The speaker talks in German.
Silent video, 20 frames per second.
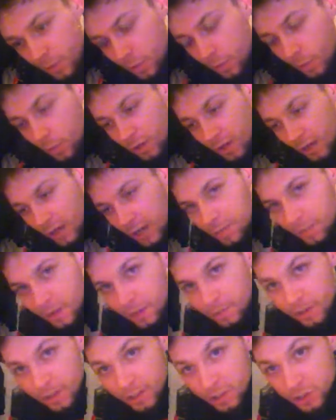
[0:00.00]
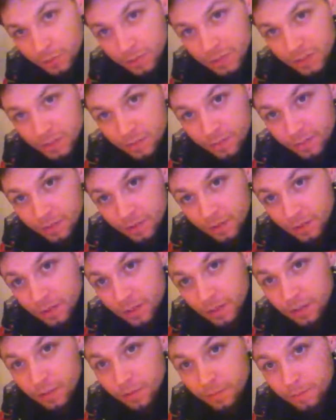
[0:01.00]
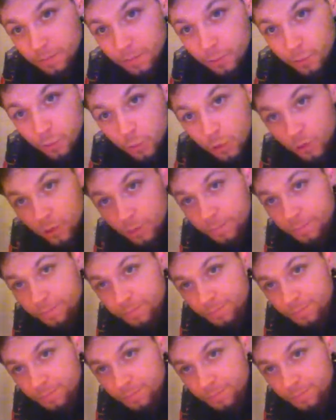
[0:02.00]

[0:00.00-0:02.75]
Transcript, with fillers: Oder halt mein Beispiel hier Buch